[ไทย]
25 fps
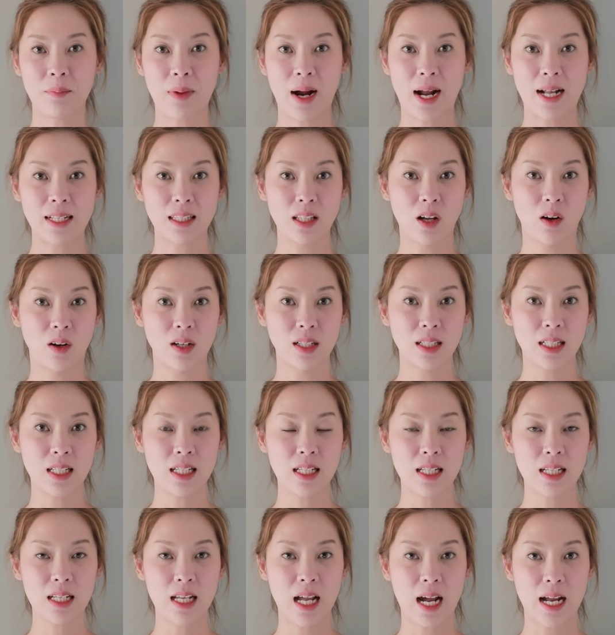มาตอน
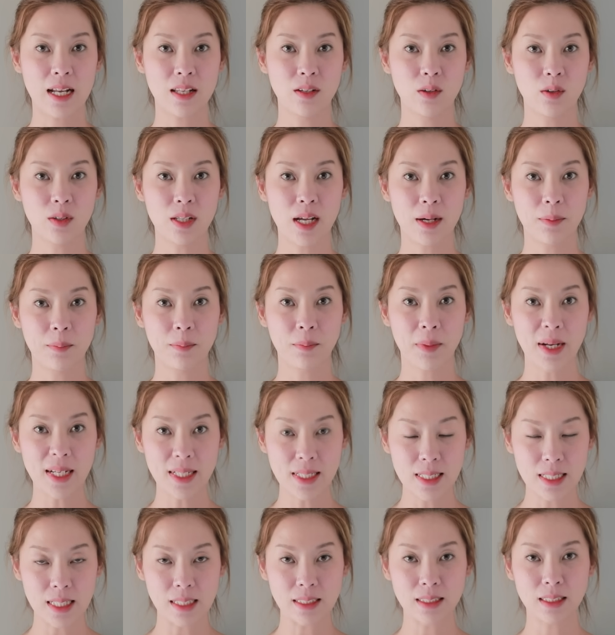ที่อายุยังไม่
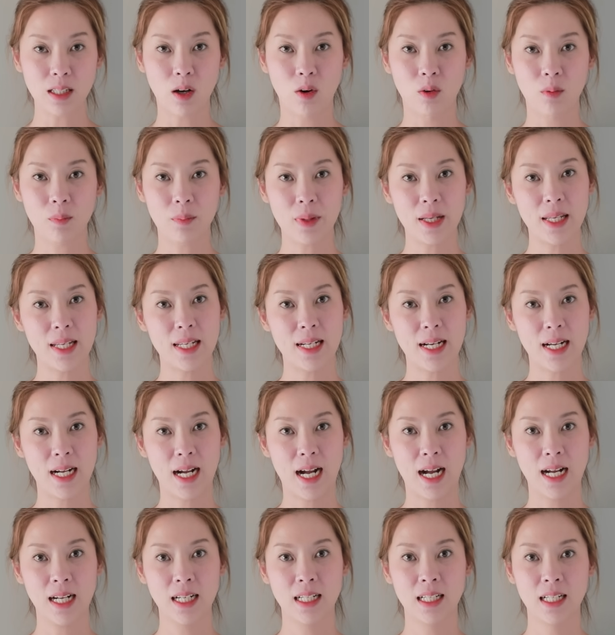ถึง2ปีนะ
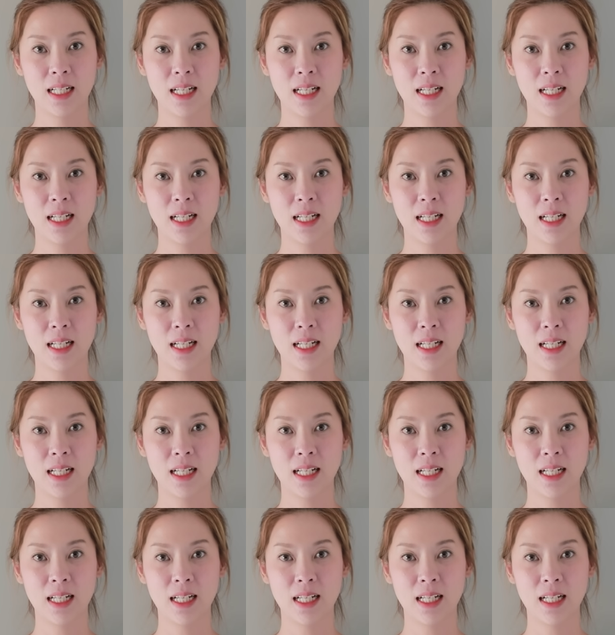คะ